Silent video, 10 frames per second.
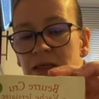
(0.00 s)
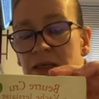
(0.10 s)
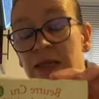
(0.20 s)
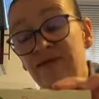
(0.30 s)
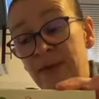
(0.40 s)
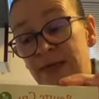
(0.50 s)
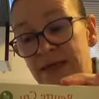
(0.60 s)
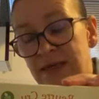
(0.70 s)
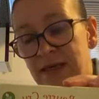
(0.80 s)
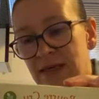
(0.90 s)
Il est
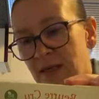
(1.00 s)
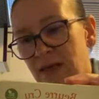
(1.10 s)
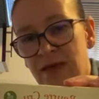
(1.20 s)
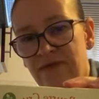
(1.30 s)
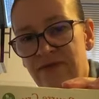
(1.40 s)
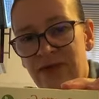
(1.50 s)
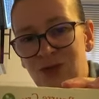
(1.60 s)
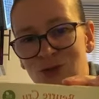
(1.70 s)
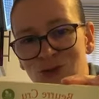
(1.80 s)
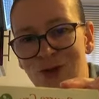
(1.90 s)
fabriqué
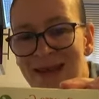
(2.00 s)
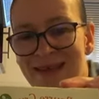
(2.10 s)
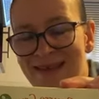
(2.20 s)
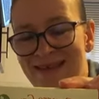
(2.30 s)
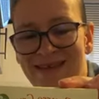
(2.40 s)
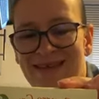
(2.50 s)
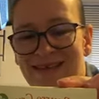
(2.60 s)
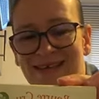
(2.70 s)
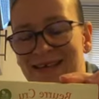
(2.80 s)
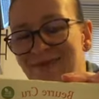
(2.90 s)
avec du lait
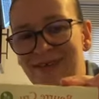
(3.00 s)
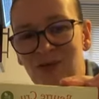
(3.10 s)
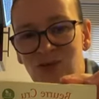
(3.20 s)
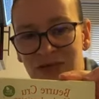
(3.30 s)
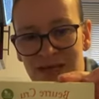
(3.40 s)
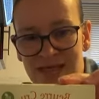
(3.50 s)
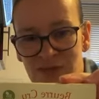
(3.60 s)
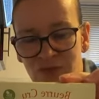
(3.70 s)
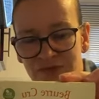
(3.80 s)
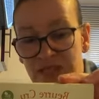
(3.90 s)
qui vient d'une race
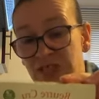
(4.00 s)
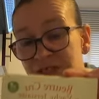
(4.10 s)
de vaches